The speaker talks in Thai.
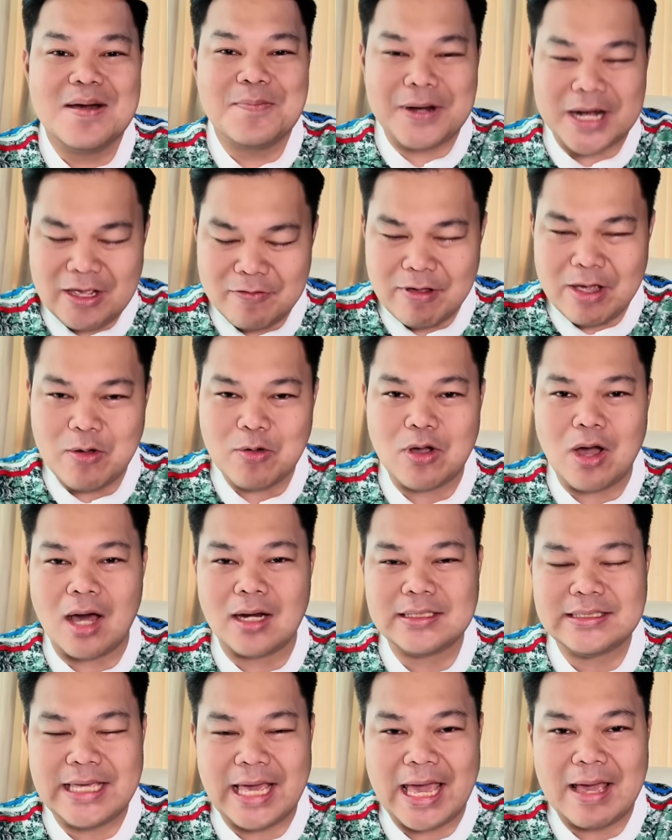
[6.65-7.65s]
พรีวิว
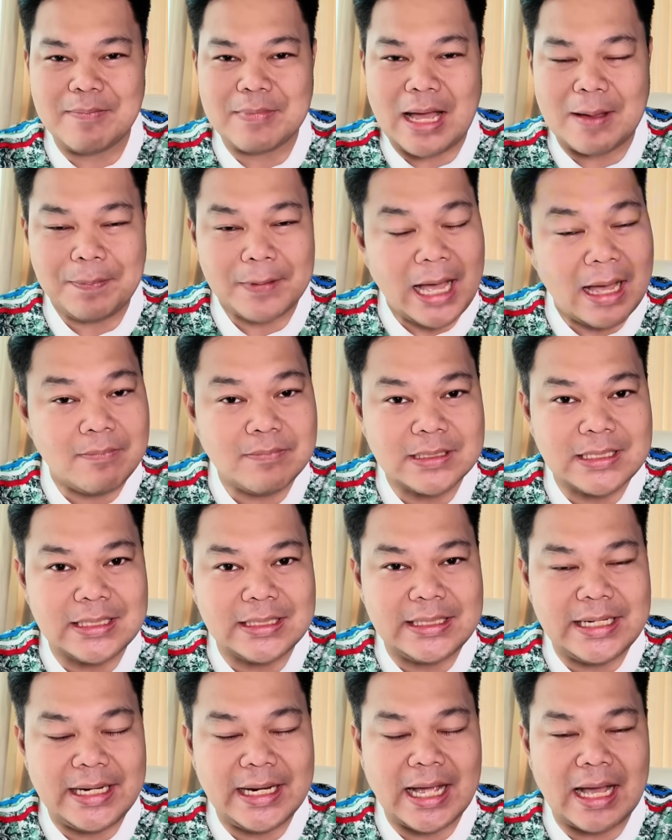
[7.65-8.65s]
ก่อนเกมครับค่ำ
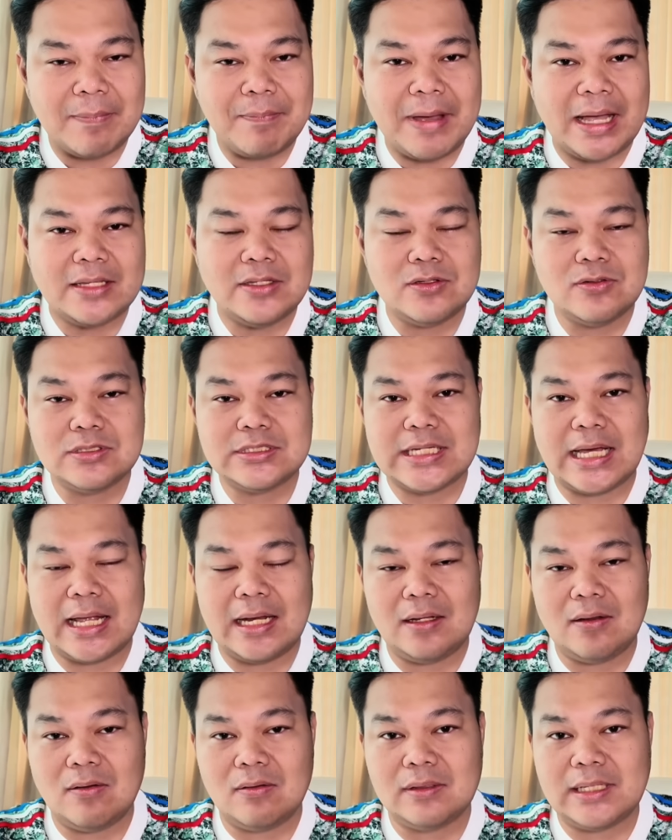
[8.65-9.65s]
คืนนี้นะครับแมนยูจะ
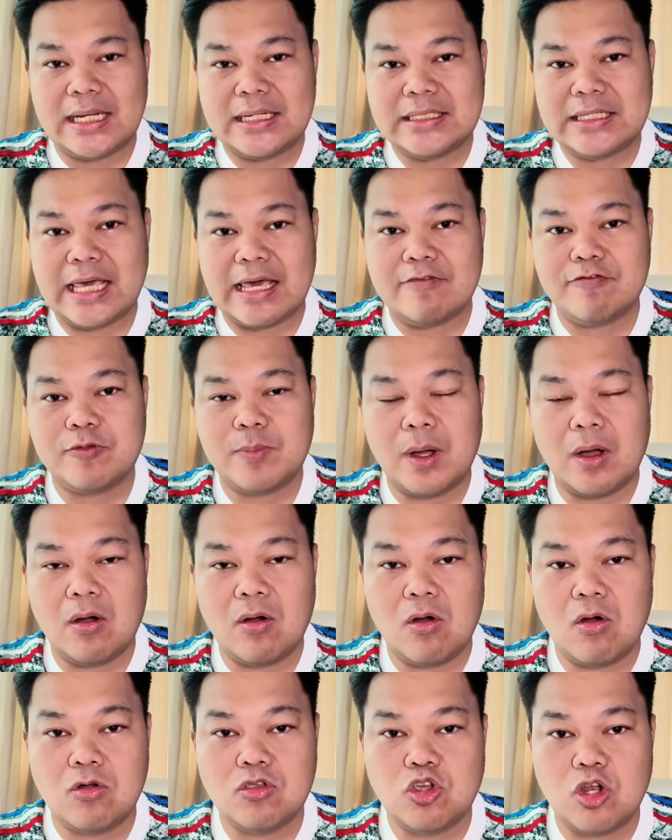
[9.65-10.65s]
ลงเล่นเกมฟุตบอ
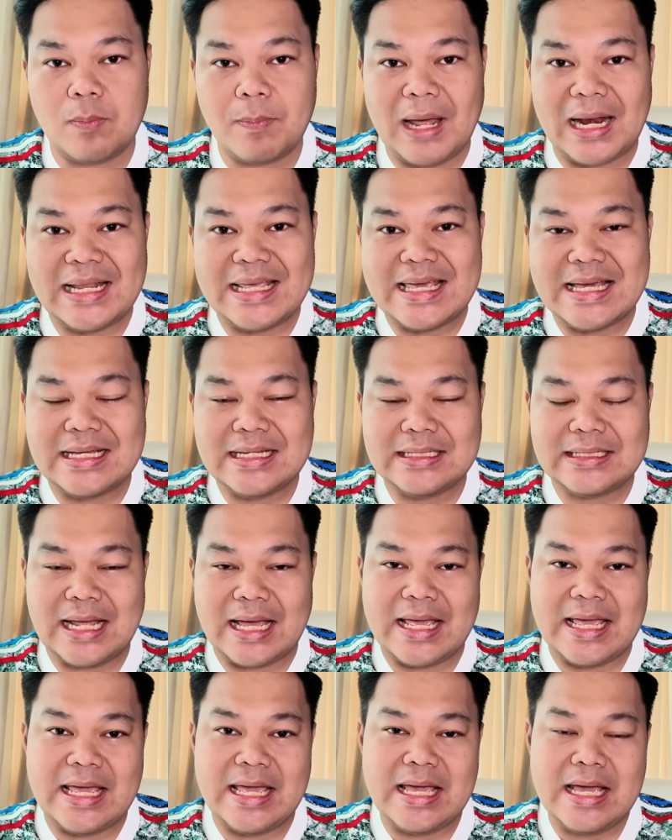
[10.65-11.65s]
ลยูโรปาลีกใน